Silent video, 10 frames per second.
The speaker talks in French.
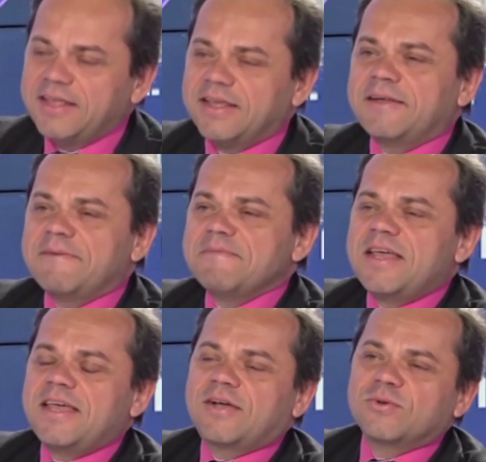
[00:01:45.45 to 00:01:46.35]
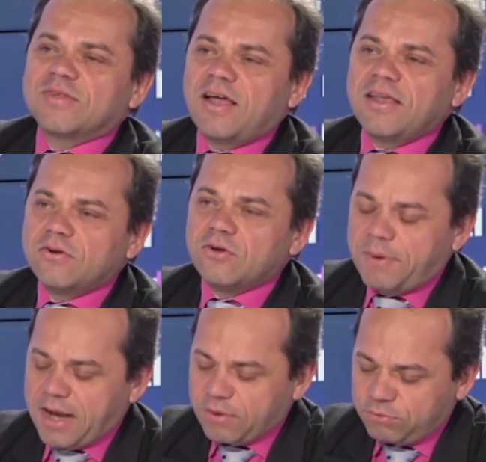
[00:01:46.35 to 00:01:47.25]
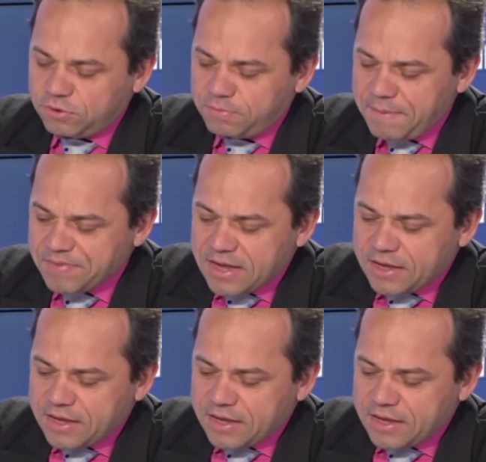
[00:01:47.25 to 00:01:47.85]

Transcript: Et, et, contrariant comme à l'accoutumée,